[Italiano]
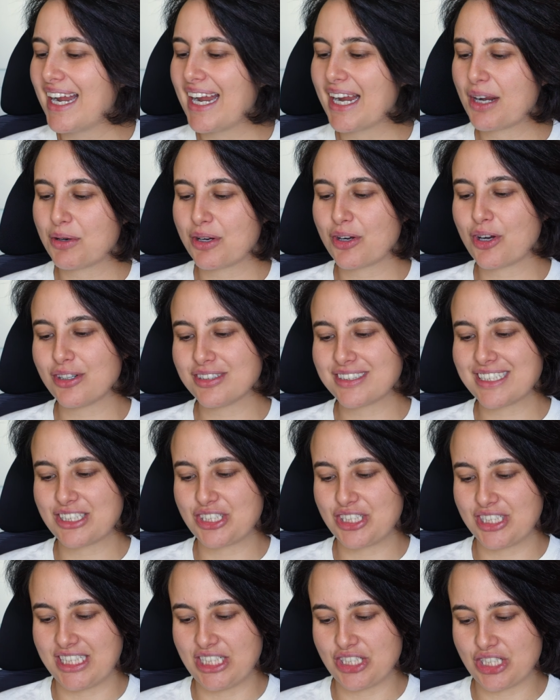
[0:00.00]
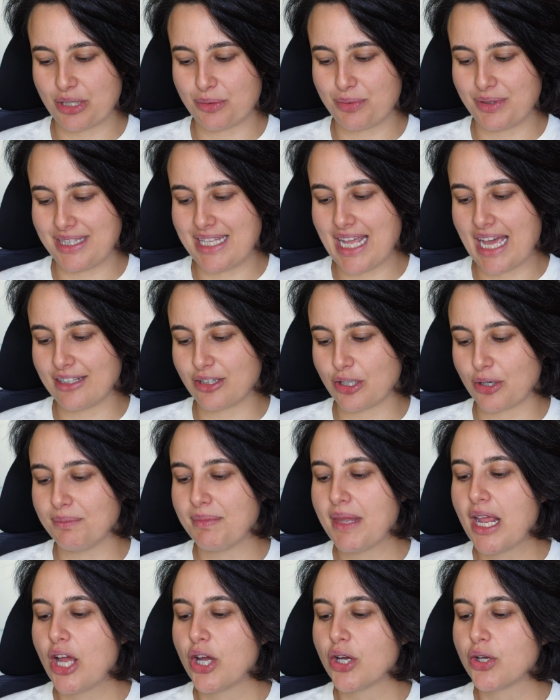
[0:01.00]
E cosa ci dice qui dietro?